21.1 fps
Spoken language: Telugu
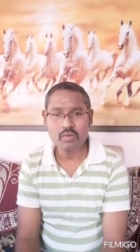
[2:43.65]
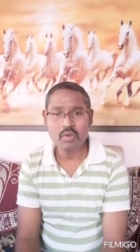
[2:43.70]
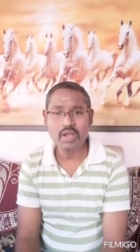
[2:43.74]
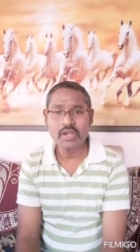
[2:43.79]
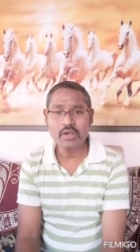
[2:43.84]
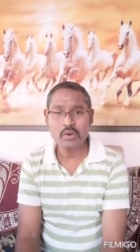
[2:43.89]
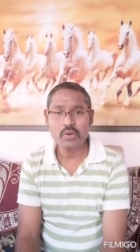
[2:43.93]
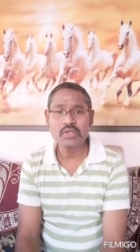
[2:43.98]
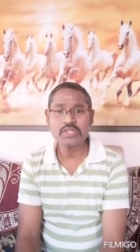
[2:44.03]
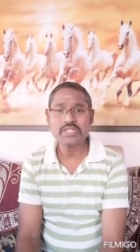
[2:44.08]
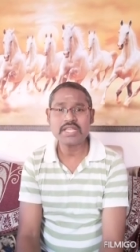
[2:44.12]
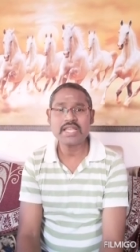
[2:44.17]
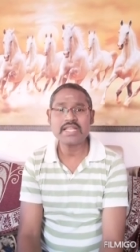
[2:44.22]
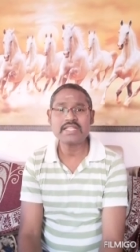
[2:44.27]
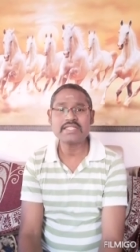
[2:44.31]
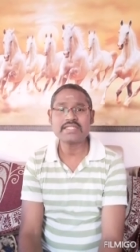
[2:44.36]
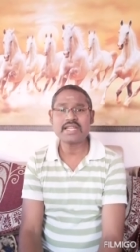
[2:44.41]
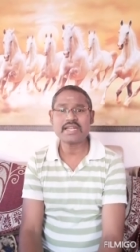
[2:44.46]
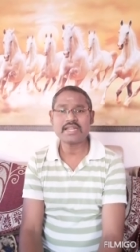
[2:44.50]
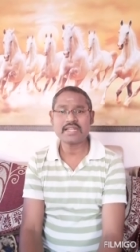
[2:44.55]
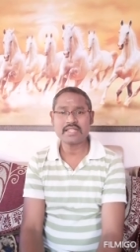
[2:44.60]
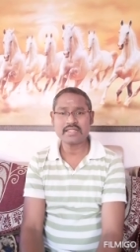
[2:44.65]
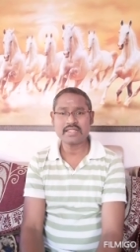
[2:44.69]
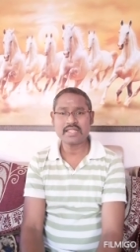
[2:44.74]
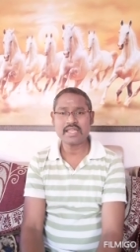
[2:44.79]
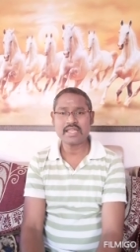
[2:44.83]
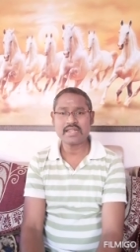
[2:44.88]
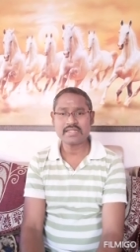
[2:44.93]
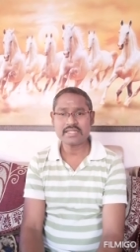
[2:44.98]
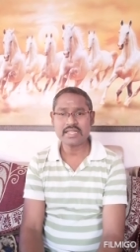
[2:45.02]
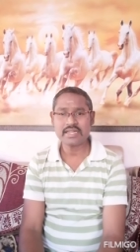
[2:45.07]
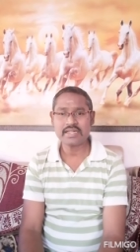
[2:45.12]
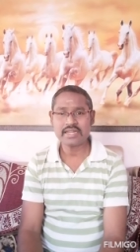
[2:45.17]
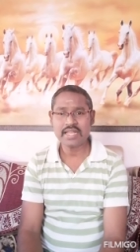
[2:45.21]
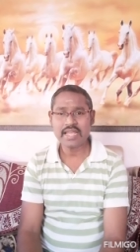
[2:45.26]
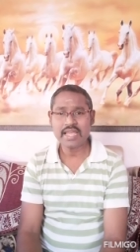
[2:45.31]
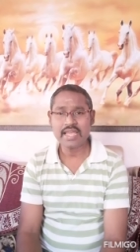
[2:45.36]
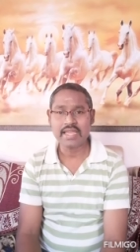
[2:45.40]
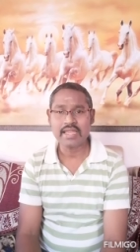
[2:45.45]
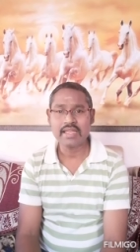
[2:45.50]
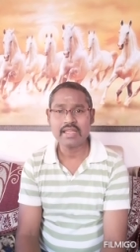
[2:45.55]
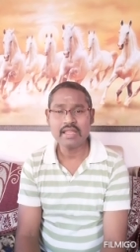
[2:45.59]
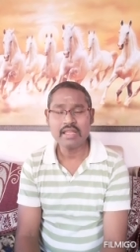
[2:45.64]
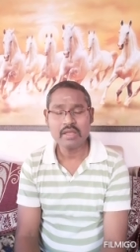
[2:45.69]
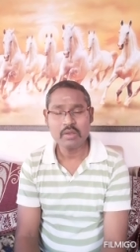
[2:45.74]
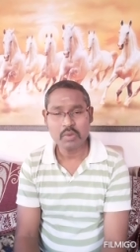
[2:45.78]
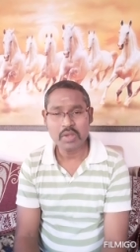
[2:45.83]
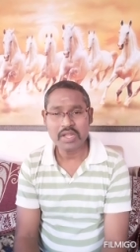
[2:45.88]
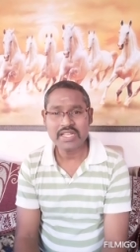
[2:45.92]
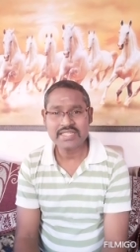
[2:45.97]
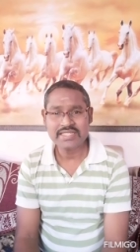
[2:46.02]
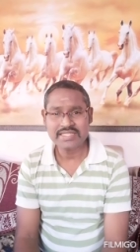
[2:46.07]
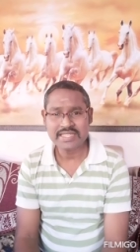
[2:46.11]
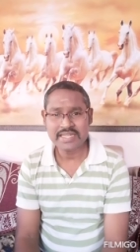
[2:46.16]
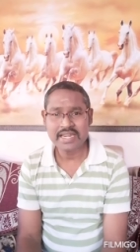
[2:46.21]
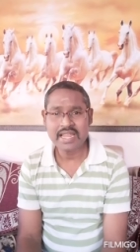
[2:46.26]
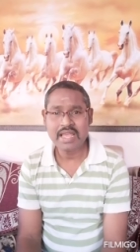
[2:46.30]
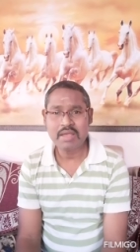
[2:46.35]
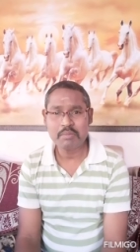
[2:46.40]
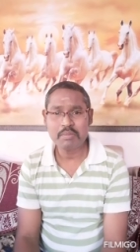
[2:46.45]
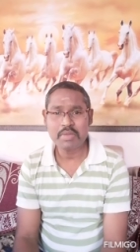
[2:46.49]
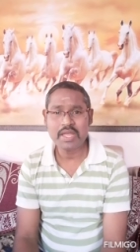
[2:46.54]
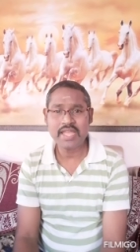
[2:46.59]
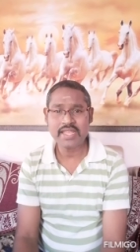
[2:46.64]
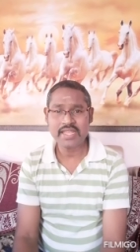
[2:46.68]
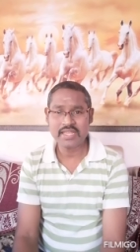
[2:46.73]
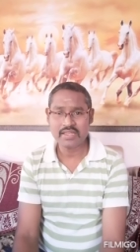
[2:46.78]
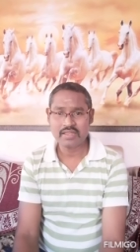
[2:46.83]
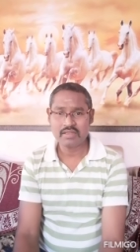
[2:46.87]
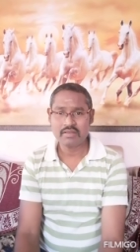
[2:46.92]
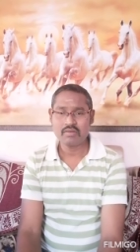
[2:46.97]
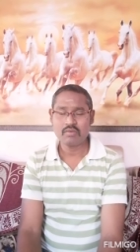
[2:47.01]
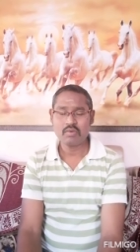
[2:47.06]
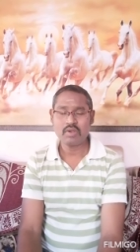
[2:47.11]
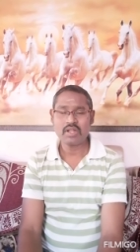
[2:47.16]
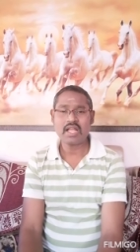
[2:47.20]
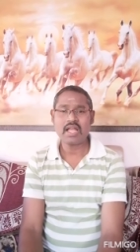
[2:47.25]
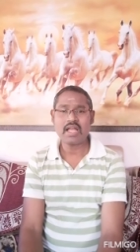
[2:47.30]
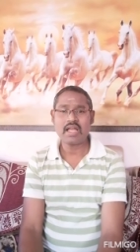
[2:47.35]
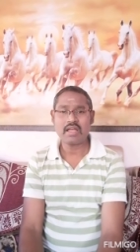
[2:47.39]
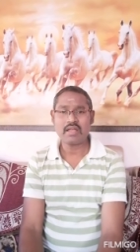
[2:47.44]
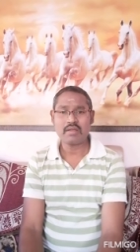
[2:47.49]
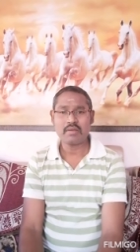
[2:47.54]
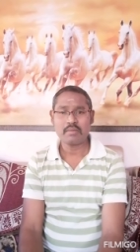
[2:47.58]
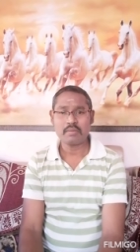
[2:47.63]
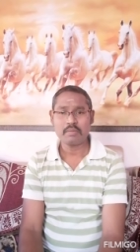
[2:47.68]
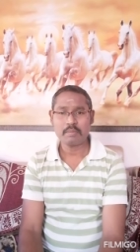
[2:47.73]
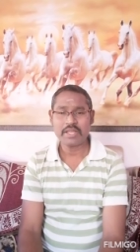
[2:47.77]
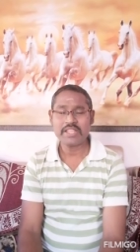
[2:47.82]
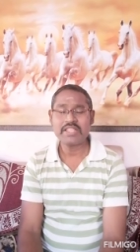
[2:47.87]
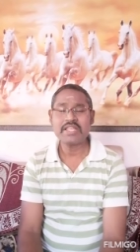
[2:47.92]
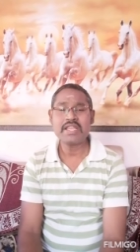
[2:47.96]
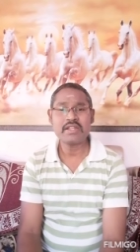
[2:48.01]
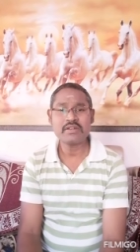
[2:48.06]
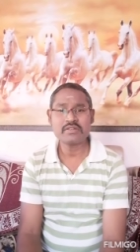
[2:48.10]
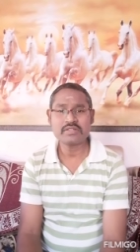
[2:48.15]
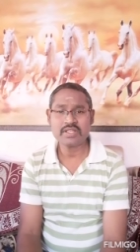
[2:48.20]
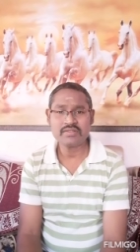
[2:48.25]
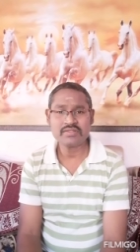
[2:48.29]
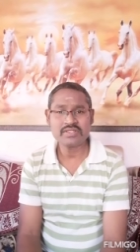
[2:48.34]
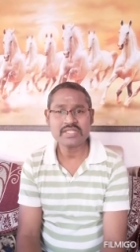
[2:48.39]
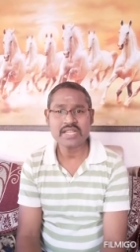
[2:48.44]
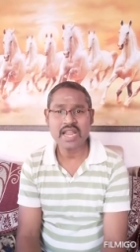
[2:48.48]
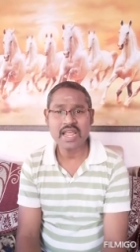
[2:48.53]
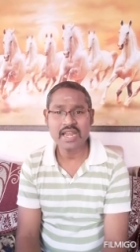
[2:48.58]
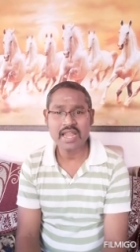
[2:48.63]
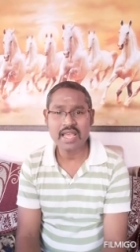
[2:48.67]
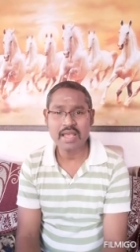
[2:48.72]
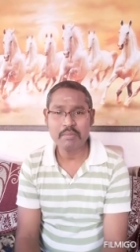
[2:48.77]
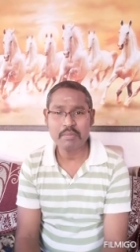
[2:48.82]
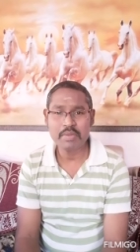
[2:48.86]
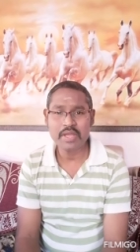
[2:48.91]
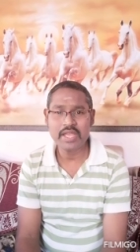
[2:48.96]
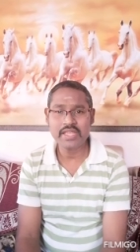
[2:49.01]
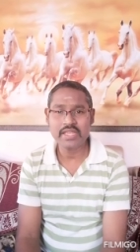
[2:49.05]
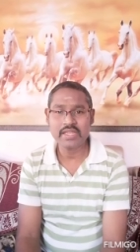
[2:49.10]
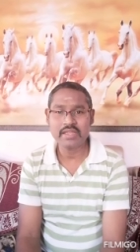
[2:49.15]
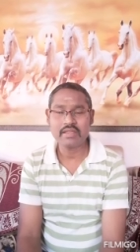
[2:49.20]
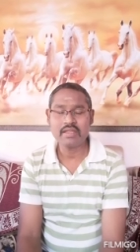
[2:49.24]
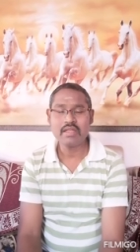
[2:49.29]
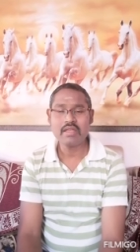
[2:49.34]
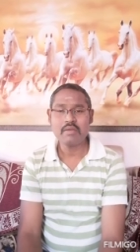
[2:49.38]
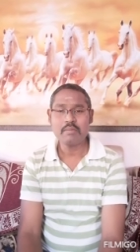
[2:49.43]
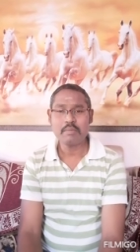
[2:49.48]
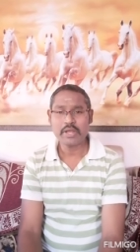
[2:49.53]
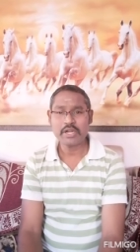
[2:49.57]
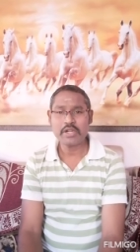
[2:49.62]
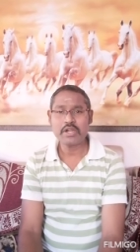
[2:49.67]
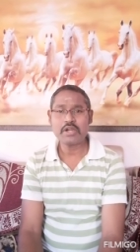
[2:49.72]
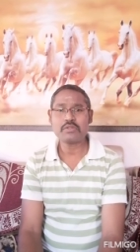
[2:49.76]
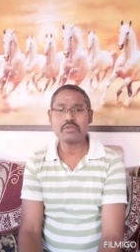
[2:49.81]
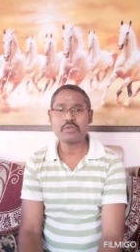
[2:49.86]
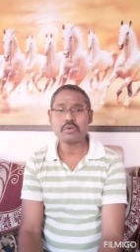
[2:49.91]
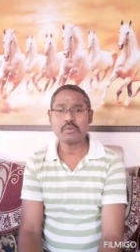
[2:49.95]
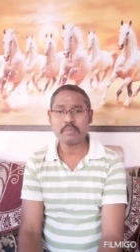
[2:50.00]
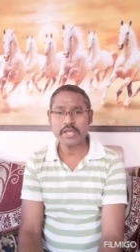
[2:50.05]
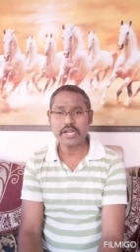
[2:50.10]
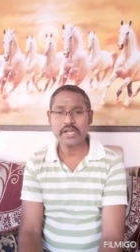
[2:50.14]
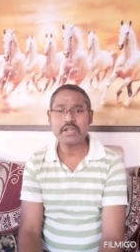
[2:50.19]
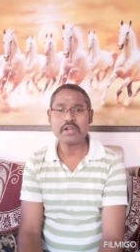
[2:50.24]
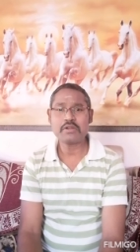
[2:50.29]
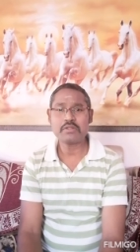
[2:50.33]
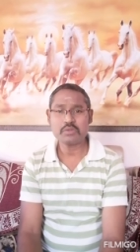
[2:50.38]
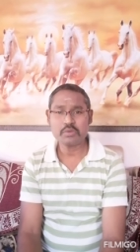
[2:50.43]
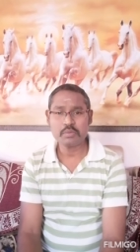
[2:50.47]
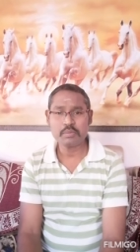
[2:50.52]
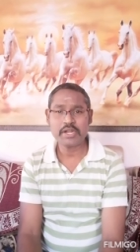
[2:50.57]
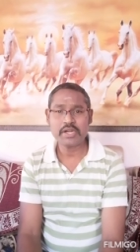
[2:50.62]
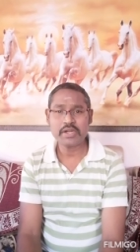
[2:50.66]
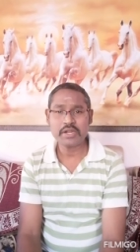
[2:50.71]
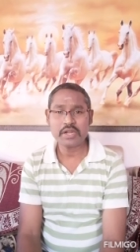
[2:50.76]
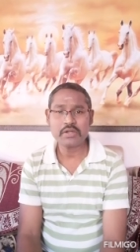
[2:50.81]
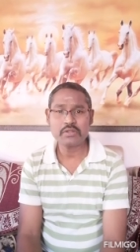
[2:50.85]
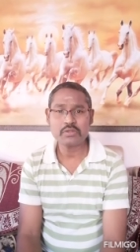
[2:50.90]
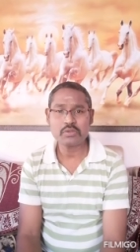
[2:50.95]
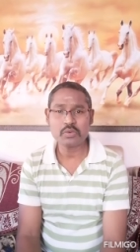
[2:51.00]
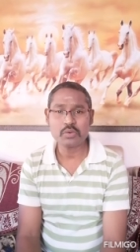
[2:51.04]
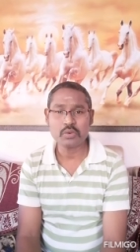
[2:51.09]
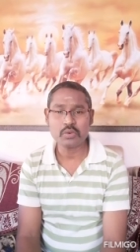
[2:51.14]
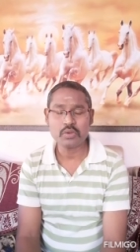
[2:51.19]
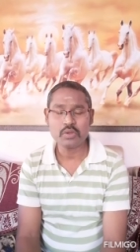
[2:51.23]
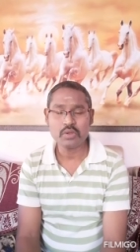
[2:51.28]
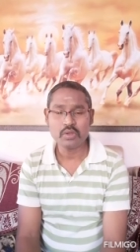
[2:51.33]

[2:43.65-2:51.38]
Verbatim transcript: ఒకరోజు ఏం జరిగింది అంటే ఒక చిన్న అబ్బాయి ఒక పదిహేను సంవత్సరాల అబ్బాయి పరిగెడుతూ పరిగెడుతూ పరిగెడుతూ